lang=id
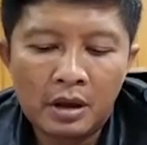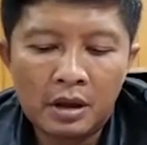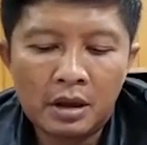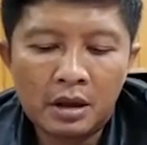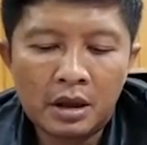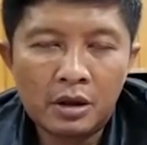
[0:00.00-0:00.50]
e,
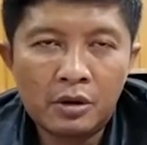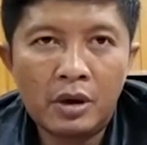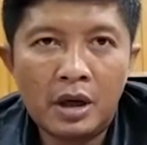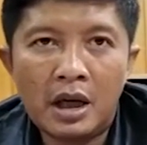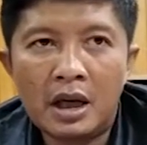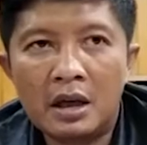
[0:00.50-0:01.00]

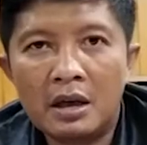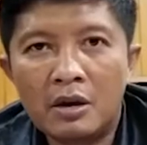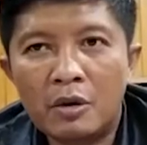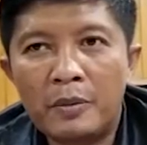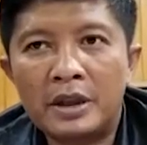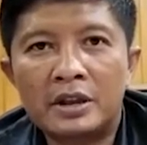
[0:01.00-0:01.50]
kedua
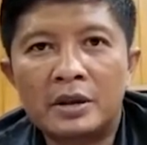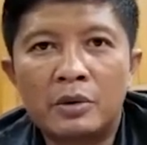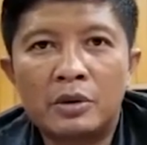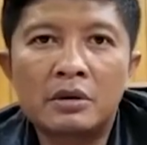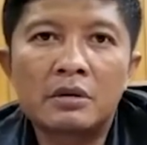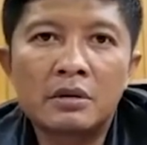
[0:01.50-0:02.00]
korban
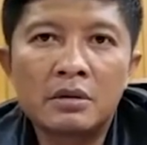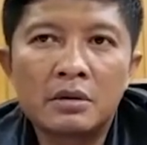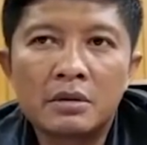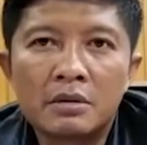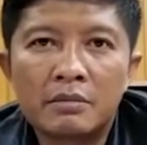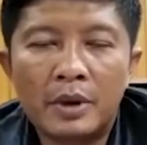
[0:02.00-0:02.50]
tersebut
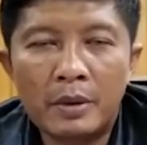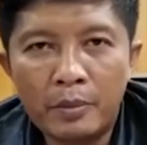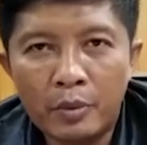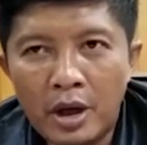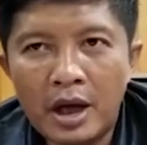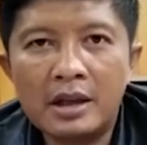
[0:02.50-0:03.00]

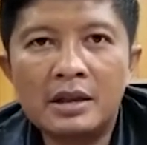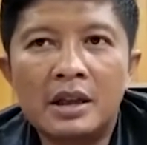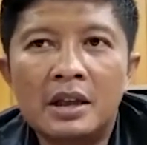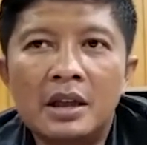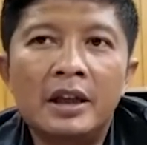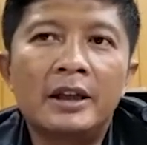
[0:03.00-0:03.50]
perempuan
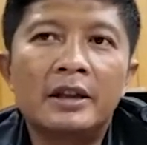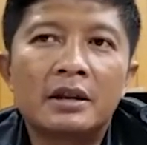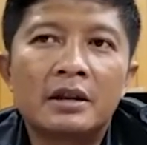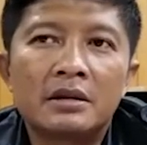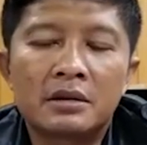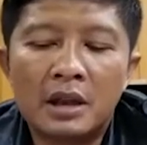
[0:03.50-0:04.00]
jadi
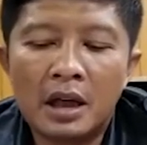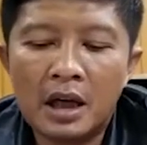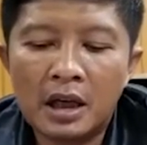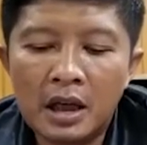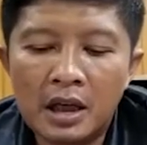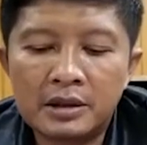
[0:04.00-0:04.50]

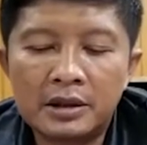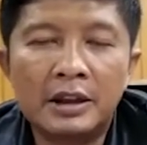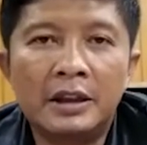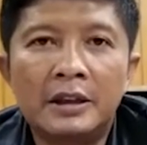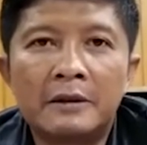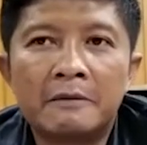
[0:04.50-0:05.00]
tenaga
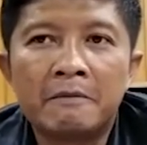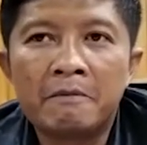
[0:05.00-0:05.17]
si